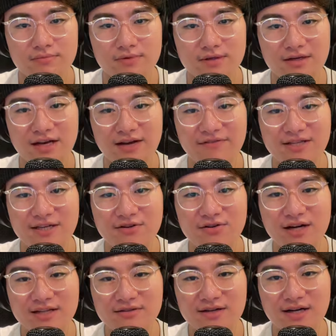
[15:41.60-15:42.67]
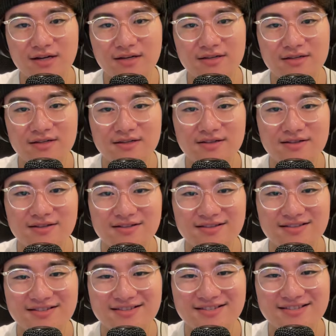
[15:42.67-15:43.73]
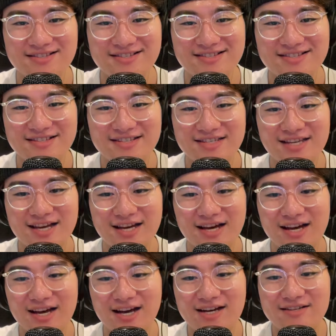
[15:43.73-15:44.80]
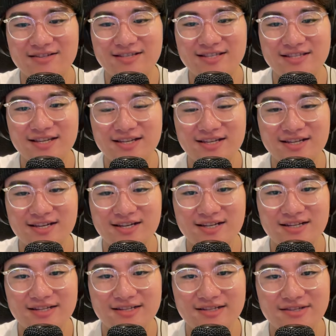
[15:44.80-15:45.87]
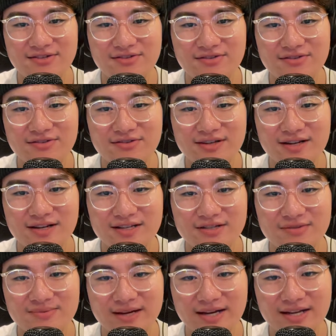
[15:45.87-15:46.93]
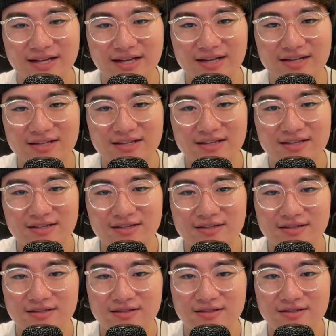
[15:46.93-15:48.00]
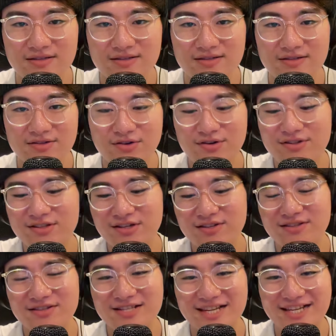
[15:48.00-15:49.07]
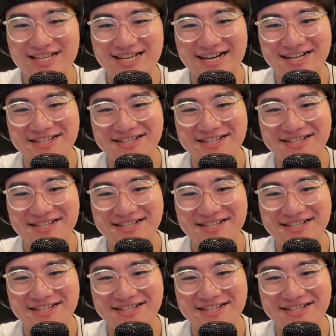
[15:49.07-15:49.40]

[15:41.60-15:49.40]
ラビタローカーとか。いやー、春視線管理、表情管理うまいね。ここちょっとなんか、